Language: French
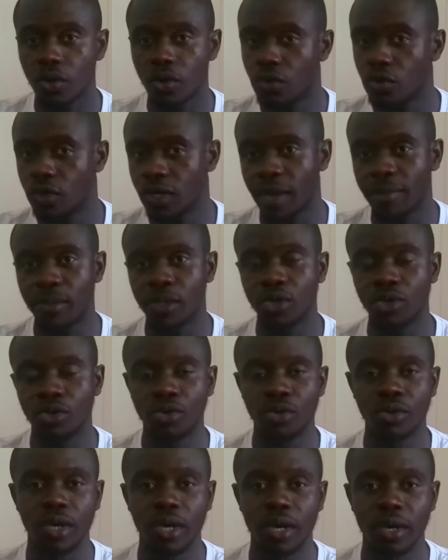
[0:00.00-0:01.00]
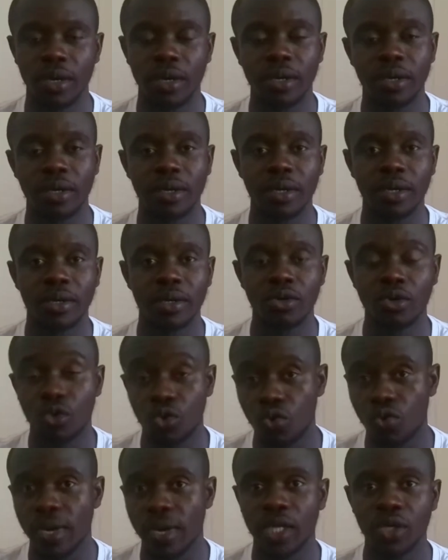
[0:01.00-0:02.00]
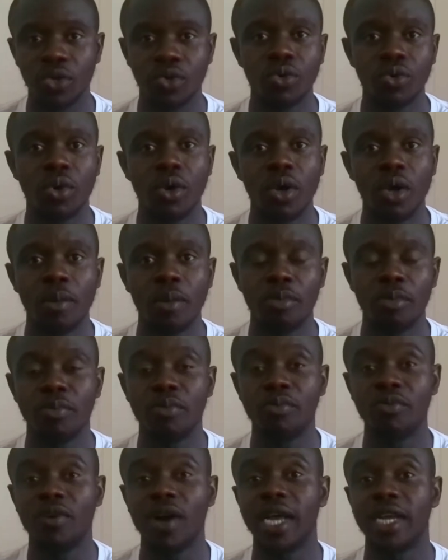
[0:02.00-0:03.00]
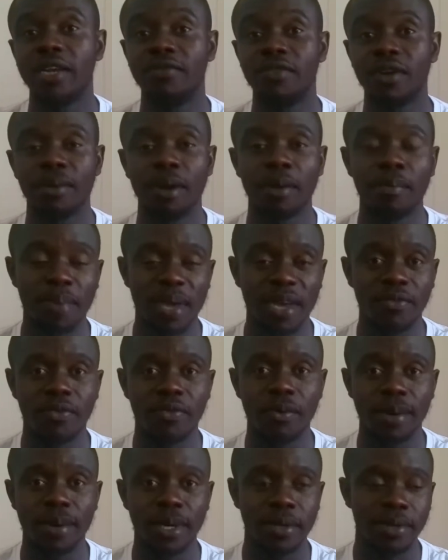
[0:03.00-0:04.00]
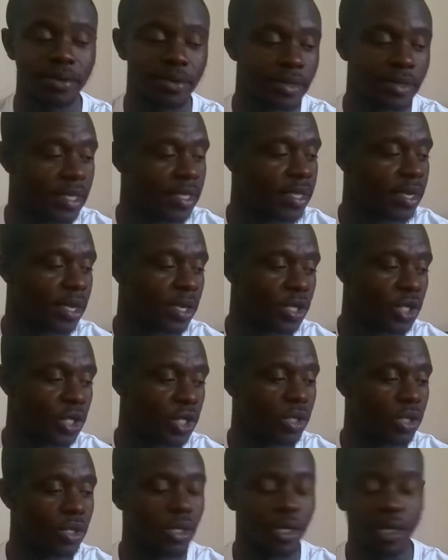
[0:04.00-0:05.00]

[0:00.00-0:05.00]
nos habitudes euh, de tous les jours, pouvoir être vraiment performant. C'est très riche.